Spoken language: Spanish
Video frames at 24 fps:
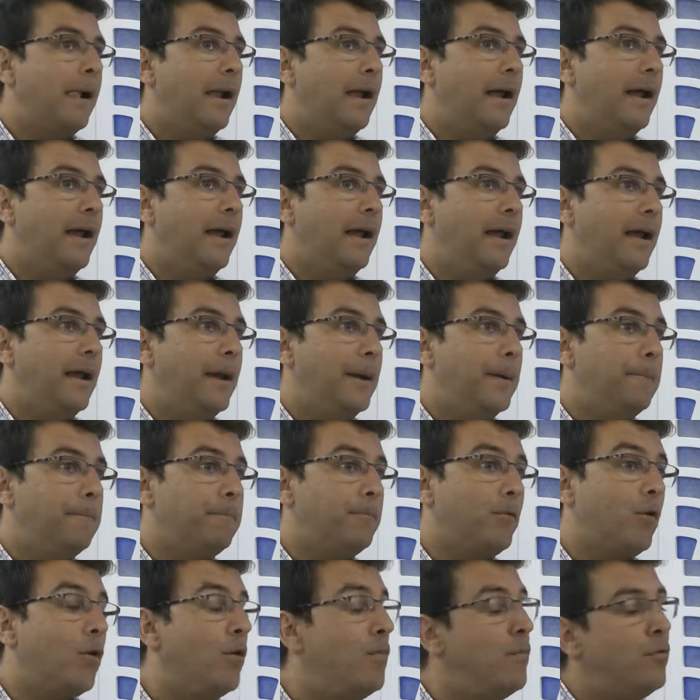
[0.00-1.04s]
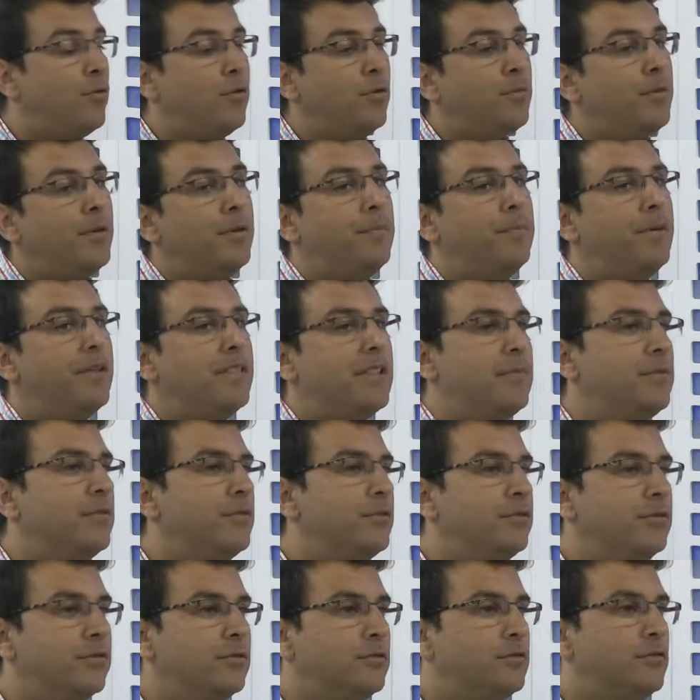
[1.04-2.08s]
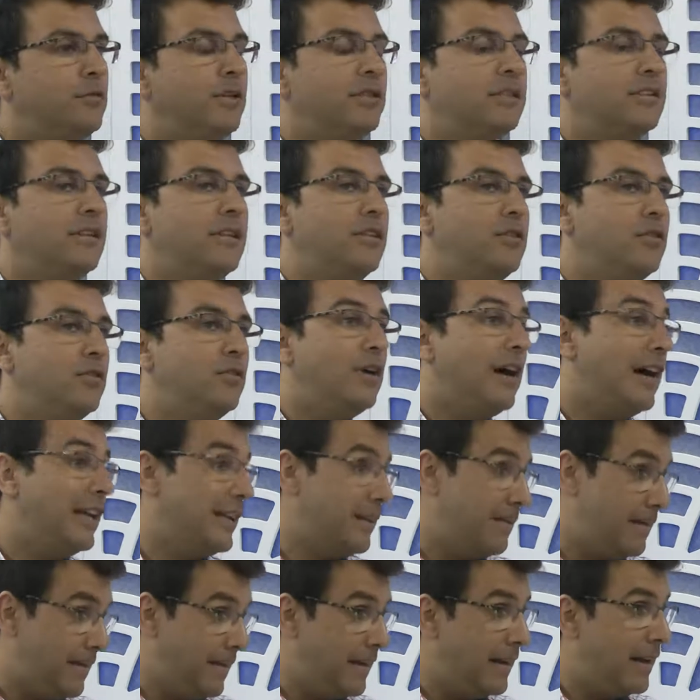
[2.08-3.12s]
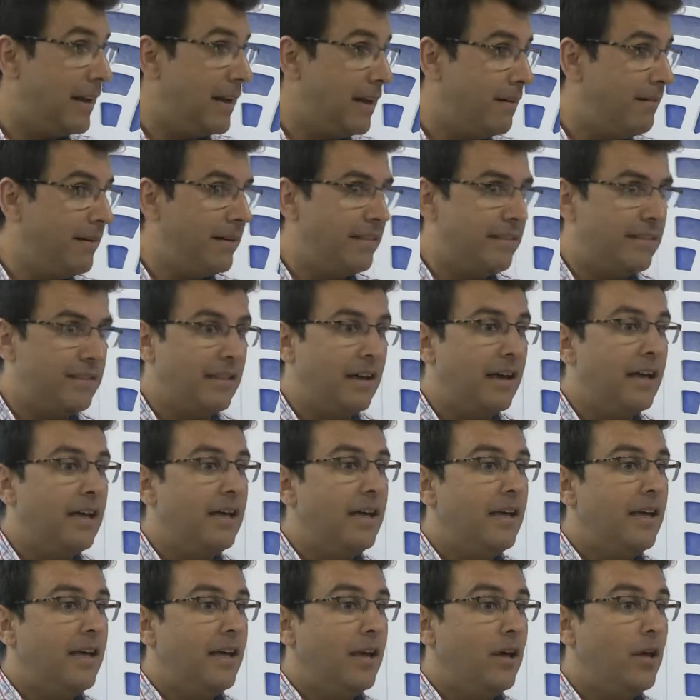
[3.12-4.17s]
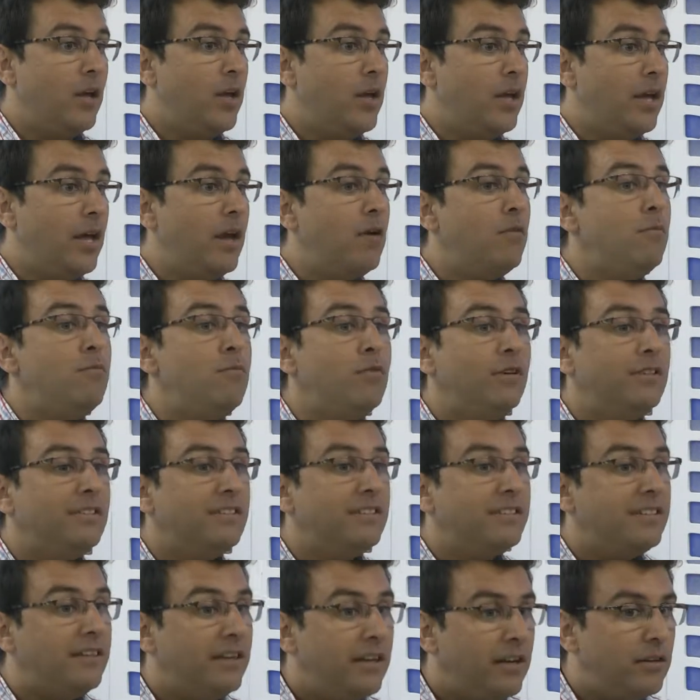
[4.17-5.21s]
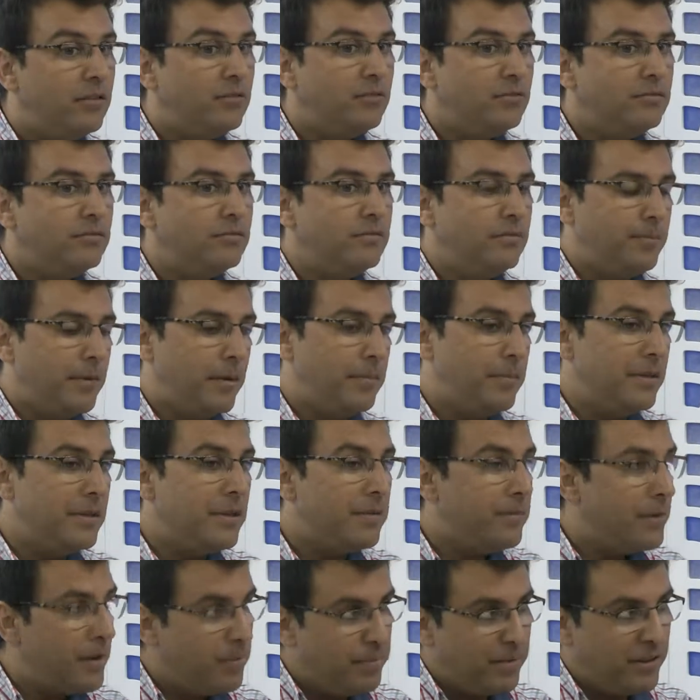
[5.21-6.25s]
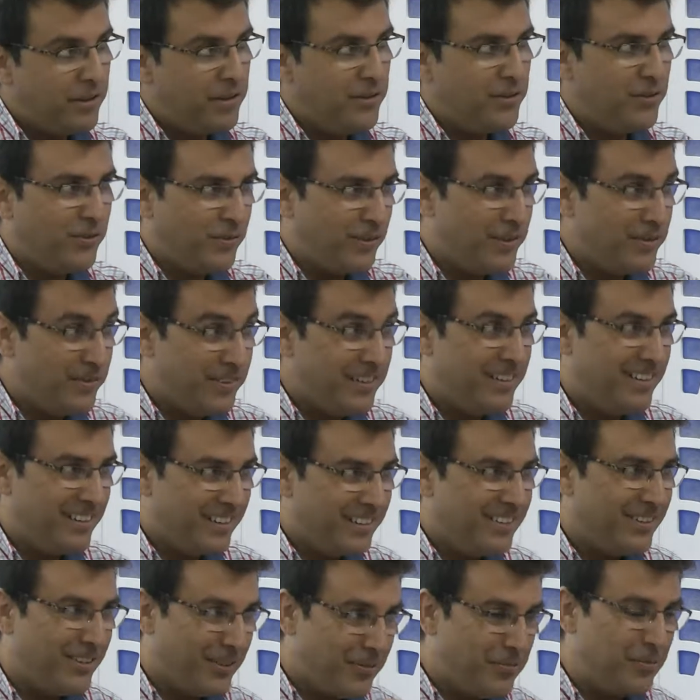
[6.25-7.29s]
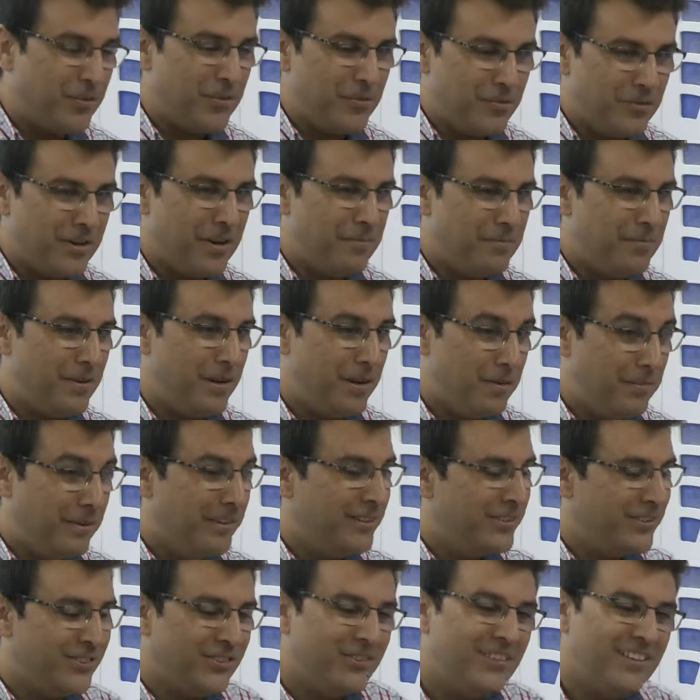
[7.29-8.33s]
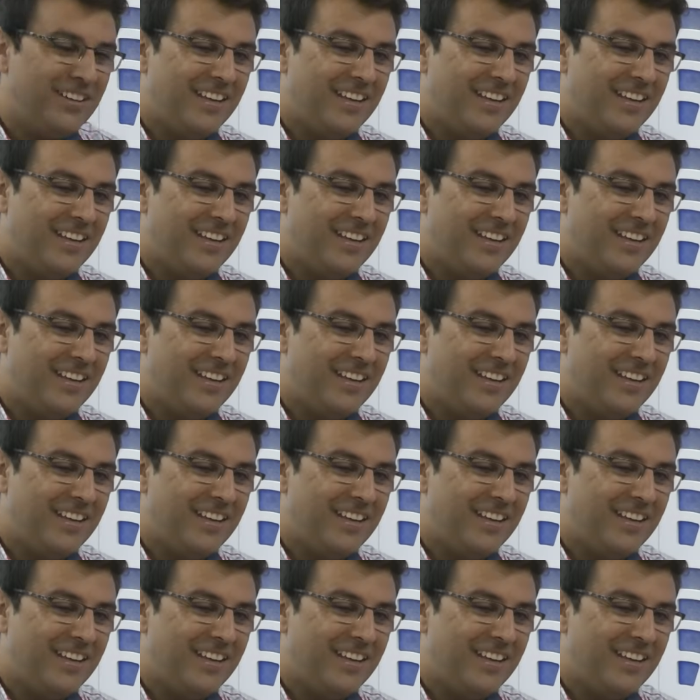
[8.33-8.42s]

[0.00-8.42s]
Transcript: eh, cómo nos expresamos nosotros ante Dios a través de la alabanza. Y es un muestreo, permíteme la expresión a nivel como si fuera experimento,